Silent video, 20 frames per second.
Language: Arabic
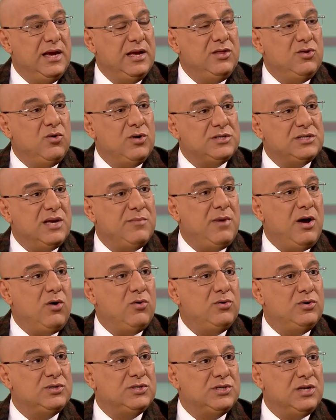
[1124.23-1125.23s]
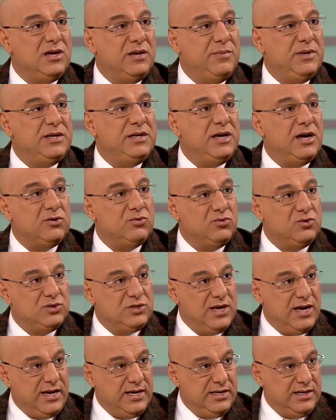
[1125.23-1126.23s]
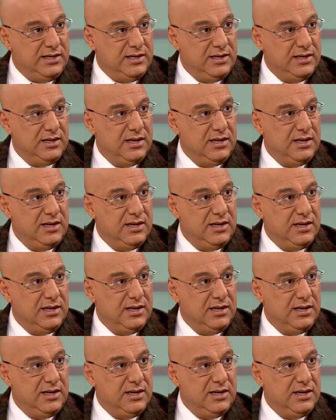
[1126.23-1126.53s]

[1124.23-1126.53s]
انه سمحوا للصليبيين ياخدوا الساحل